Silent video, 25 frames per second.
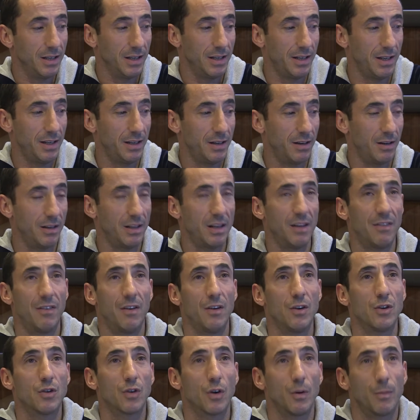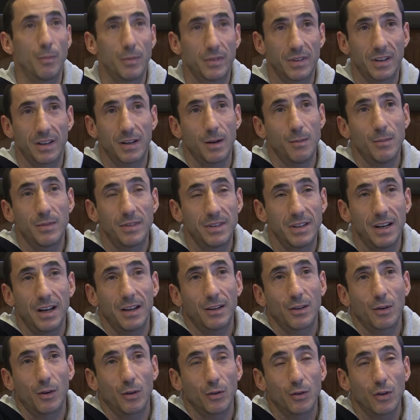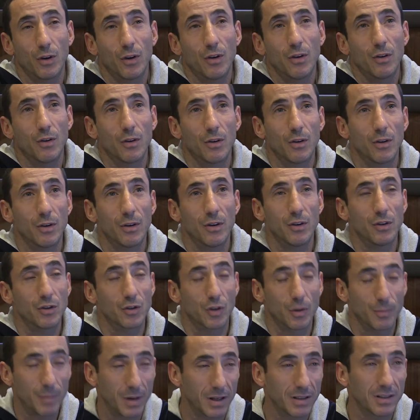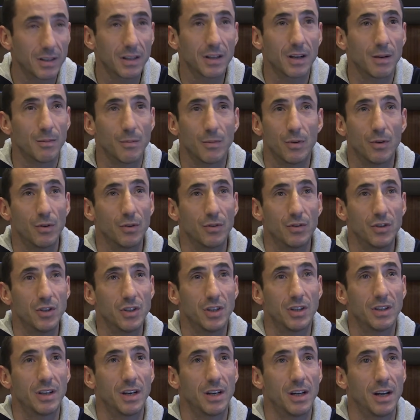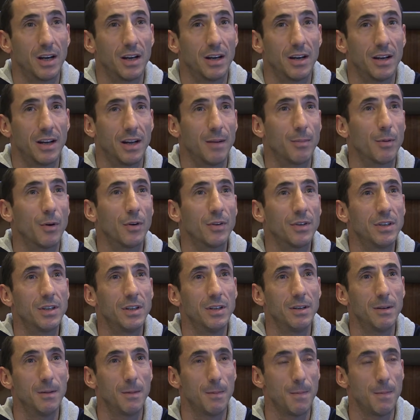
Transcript: Et il a fallu que je. C'est comme si à 30 ans, je repartais comme si j'étais un apprenti.